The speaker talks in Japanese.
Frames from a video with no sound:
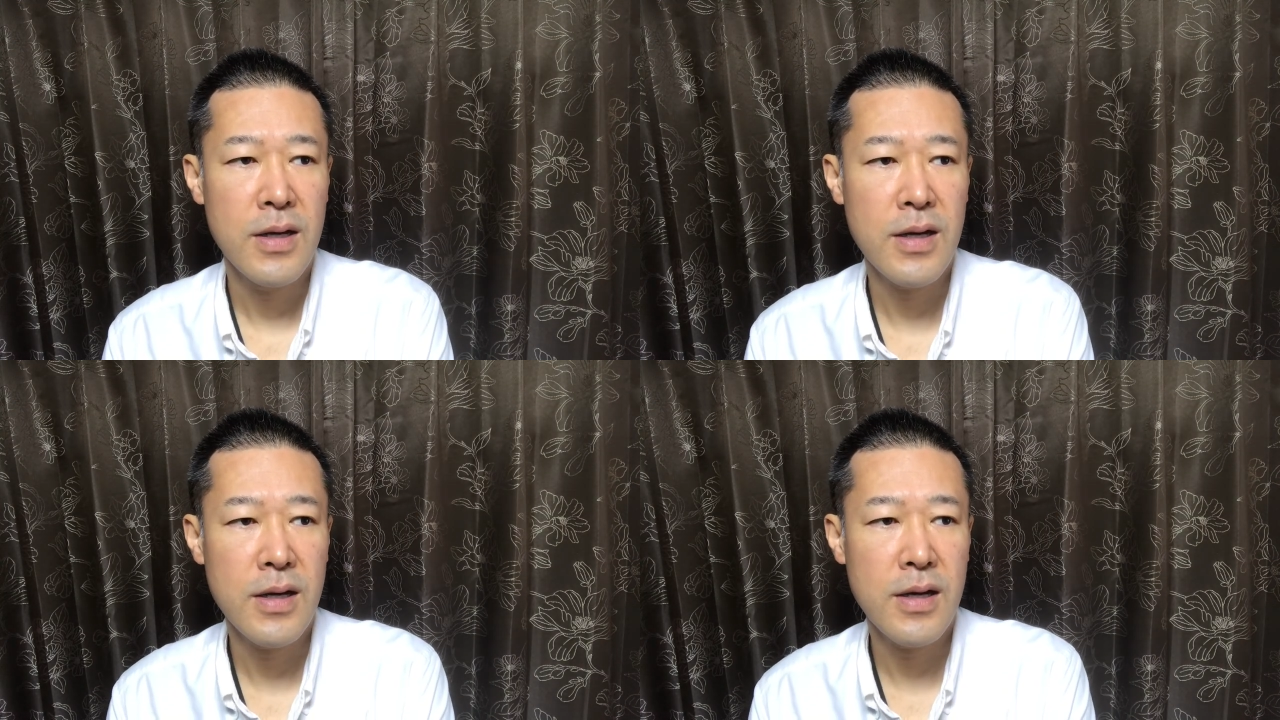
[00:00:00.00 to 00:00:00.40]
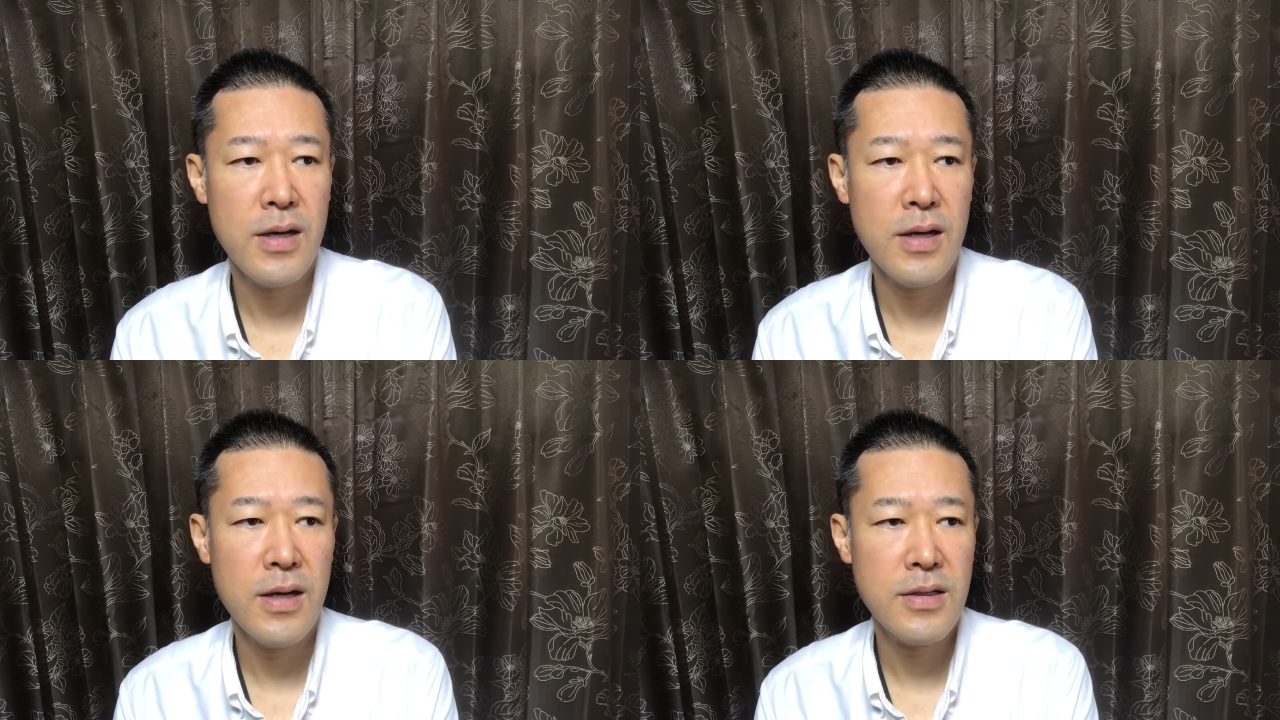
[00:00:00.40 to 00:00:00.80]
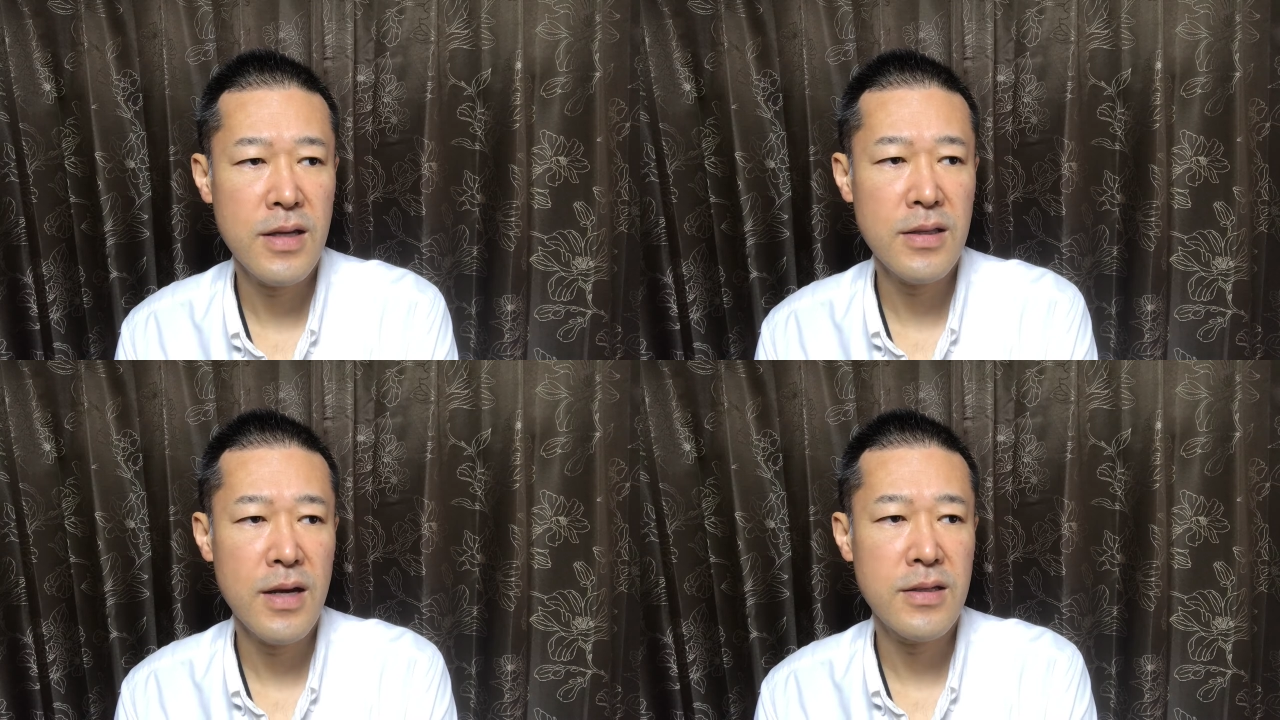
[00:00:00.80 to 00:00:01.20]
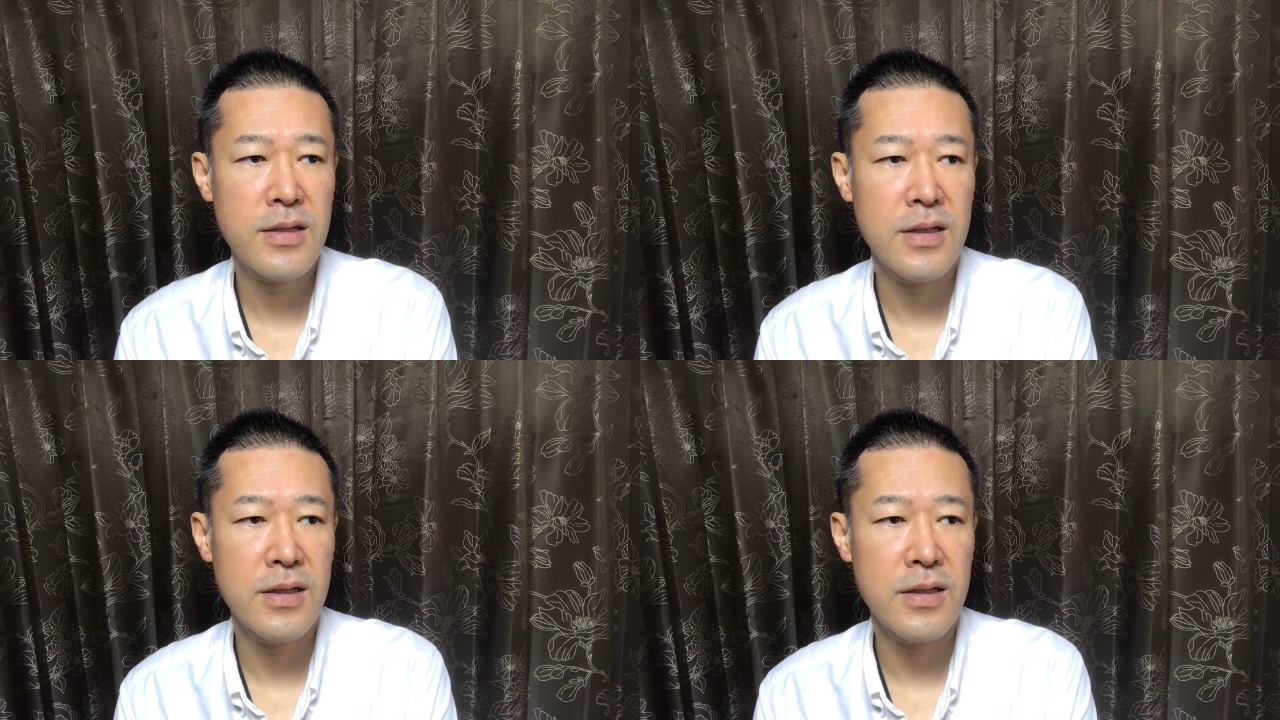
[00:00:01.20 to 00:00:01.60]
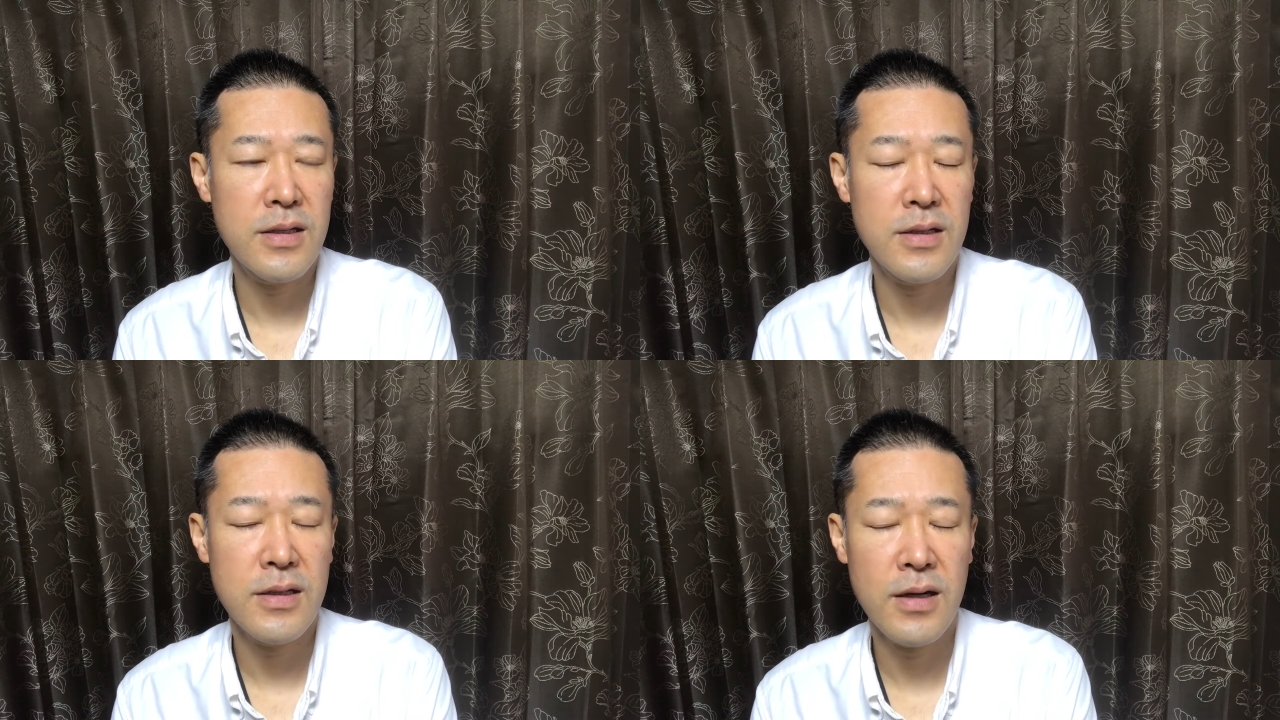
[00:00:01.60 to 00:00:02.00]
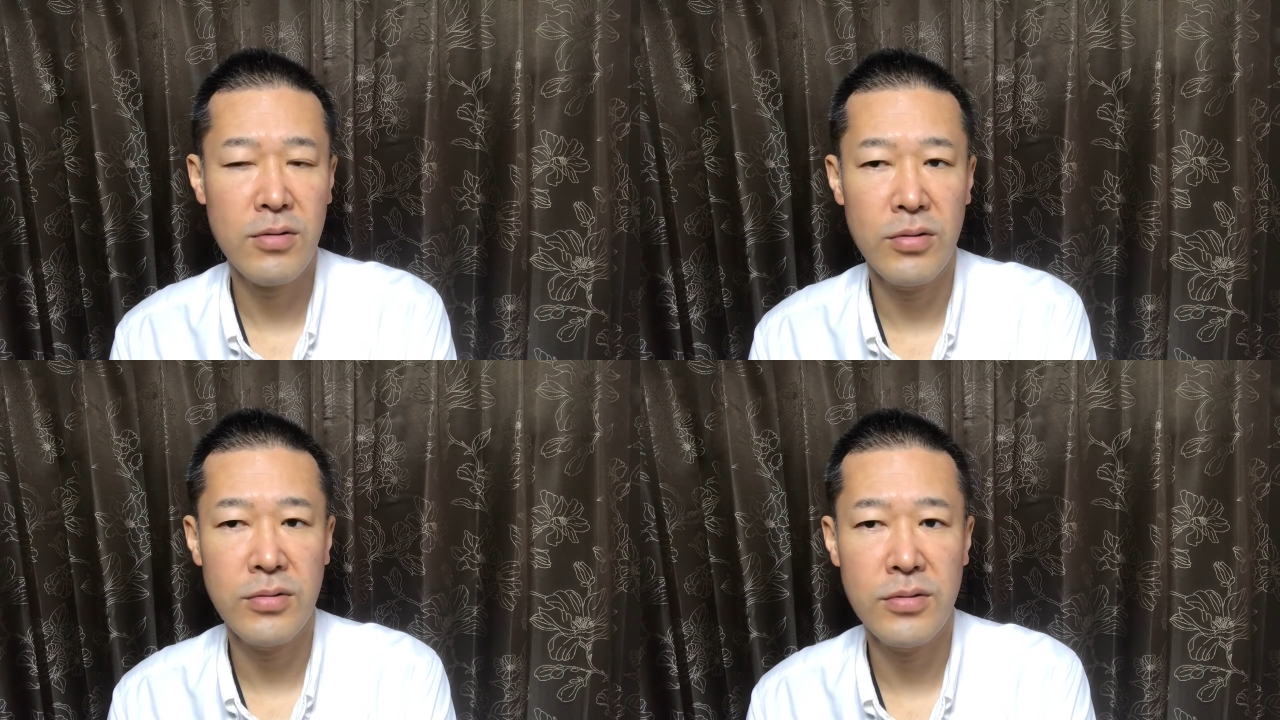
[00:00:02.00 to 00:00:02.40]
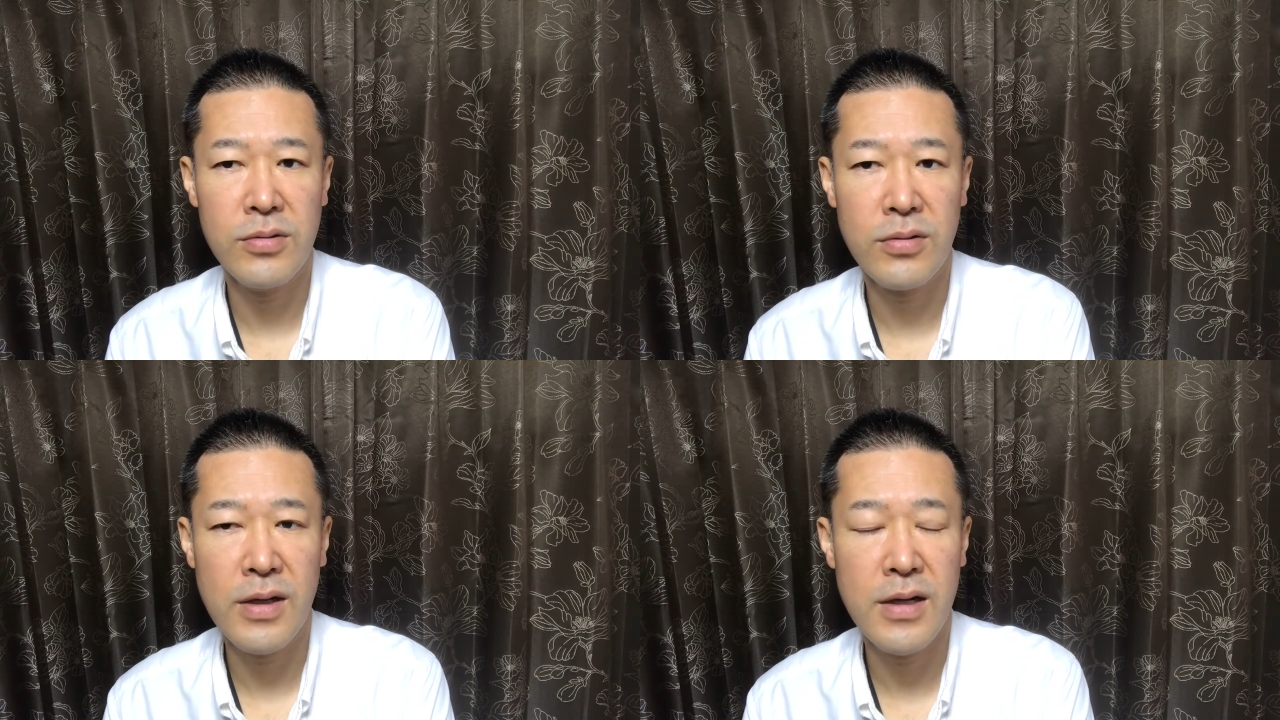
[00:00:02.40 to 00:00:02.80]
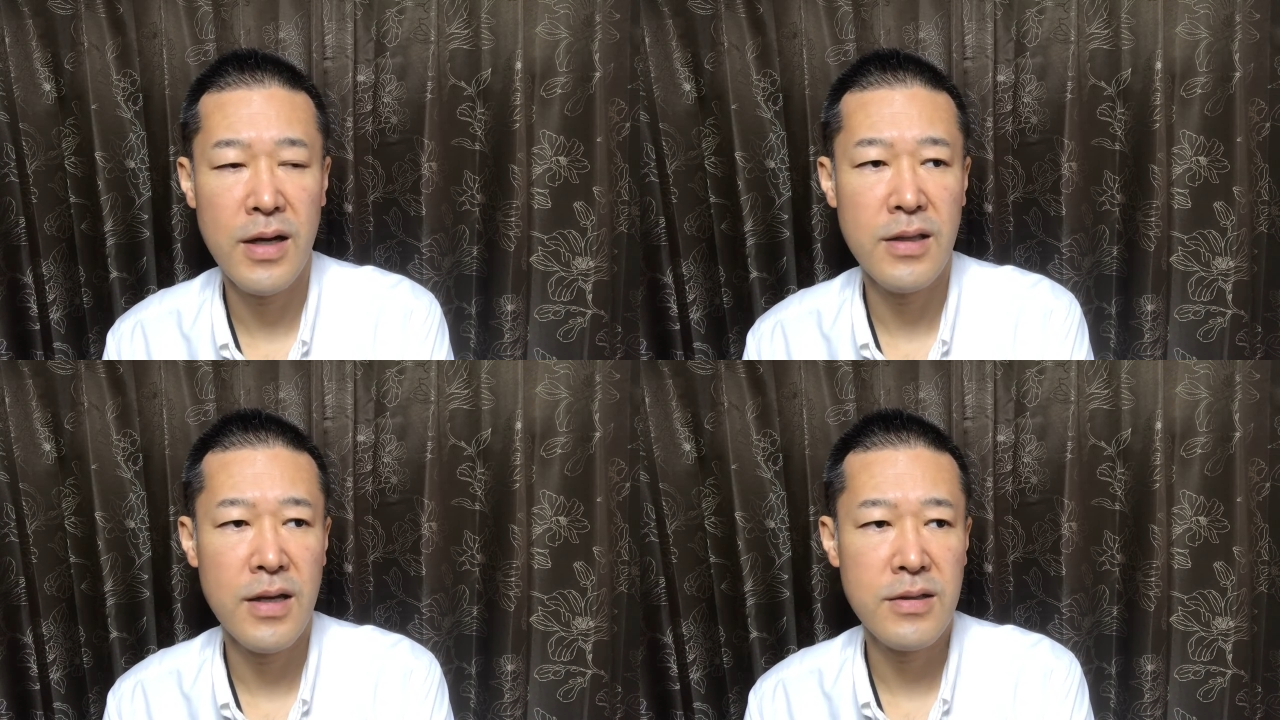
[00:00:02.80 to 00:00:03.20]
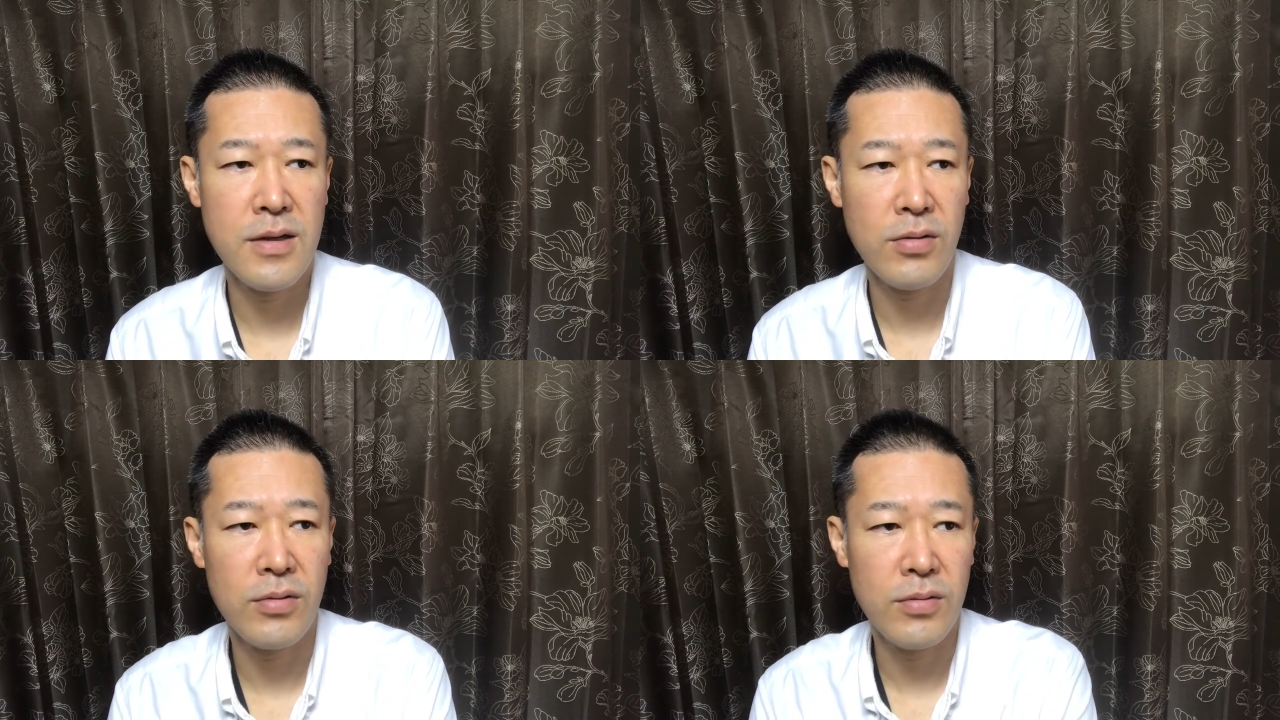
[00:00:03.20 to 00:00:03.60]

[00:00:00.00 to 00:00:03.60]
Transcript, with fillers: 潜在意識がこうずっと考え出した